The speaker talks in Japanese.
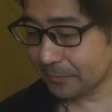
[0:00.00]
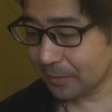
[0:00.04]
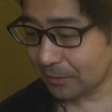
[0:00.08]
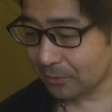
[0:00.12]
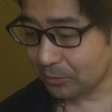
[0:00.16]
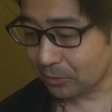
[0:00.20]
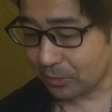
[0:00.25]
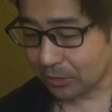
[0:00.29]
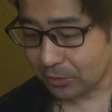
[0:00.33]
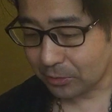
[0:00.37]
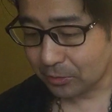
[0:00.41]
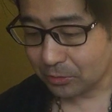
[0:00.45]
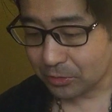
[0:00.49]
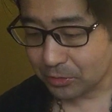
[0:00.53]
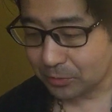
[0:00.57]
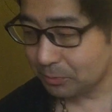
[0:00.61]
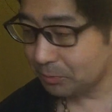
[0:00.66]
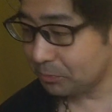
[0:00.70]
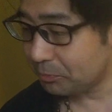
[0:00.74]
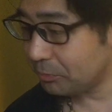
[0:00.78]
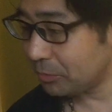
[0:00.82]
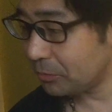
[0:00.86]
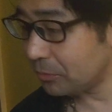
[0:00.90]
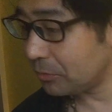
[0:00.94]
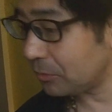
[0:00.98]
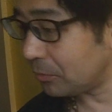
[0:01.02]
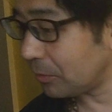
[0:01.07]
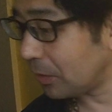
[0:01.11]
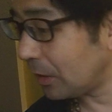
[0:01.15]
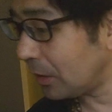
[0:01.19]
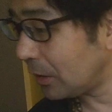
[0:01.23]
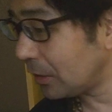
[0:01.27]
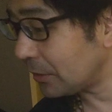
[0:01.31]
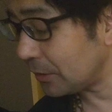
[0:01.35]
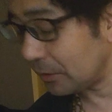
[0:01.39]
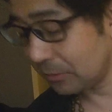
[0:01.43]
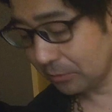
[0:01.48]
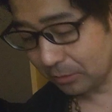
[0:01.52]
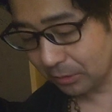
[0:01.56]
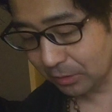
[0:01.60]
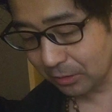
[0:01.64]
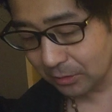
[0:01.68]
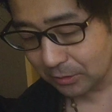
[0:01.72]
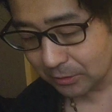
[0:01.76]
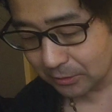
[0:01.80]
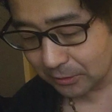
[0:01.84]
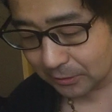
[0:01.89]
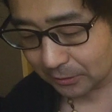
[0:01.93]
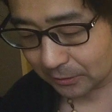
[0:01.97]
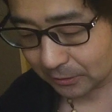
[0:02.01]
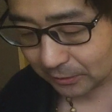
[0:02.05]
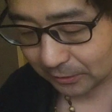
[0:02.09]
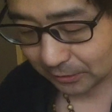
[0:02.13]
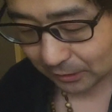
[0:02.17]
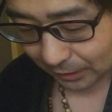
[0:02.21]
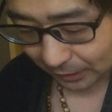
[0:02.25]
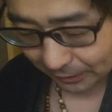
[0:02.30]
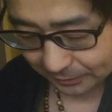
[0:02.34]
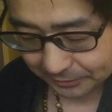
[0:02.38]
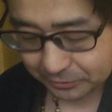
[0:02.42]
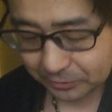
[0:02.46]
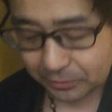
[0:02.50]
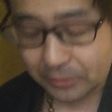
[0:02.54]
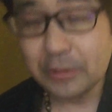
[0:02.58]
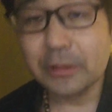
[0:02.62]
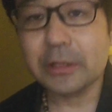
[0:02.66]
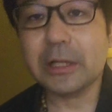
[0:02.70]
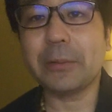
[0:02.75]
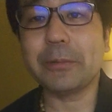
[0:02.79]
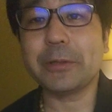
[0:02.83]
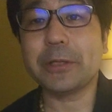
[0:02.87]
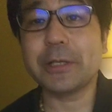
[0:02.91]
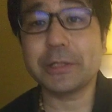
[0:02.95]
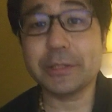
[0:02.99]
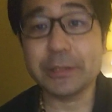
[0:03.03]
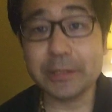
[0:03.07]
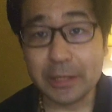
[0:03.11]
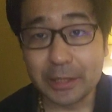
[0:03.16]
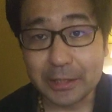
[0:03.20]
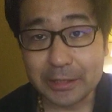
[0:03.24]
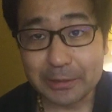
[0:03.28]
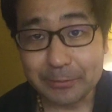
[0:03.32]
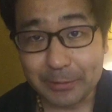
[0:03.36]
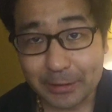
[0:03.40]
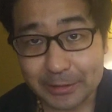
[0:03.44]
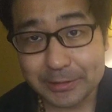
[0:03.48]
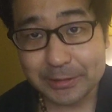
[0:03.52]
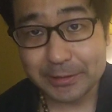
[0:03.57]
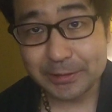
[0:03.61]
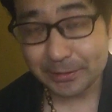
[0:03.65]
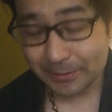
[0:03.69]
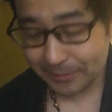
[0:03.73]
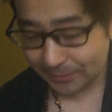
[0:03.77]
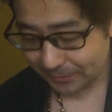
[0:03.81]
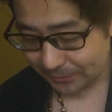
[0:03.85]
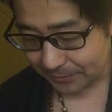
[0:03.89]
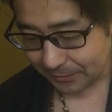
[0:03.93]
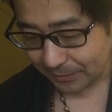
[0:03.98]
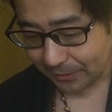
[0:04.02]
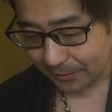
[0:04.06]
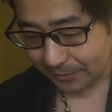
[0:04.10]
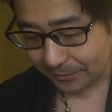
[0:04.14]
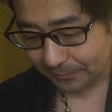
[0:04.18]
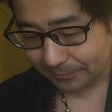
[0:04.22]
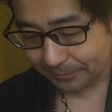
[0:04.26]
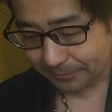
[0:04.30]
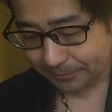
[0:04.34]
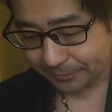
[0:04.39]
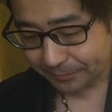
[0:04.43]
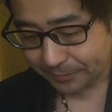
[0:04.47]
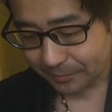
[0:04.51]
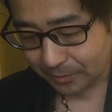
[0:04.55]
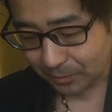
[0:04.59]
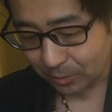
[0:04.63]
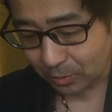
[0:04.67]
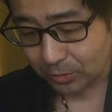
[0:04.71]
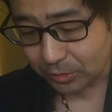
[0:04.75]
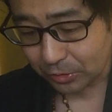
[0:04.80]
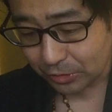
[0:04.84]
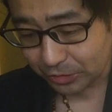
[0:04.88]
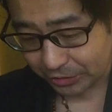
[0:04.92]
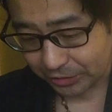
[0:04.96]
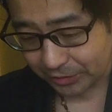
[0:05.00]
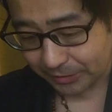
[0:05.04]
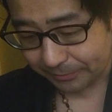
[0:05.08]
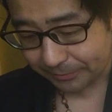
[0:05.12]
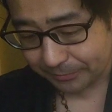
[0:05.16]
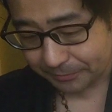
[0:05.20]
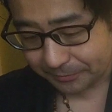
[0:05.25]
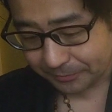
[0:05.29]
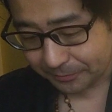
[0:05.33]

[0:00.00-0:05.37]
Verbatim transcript: あ、そうか、今日スプーンは。はい、ちょっとじゃあ食べさせていただきます。はい。ローストチキン。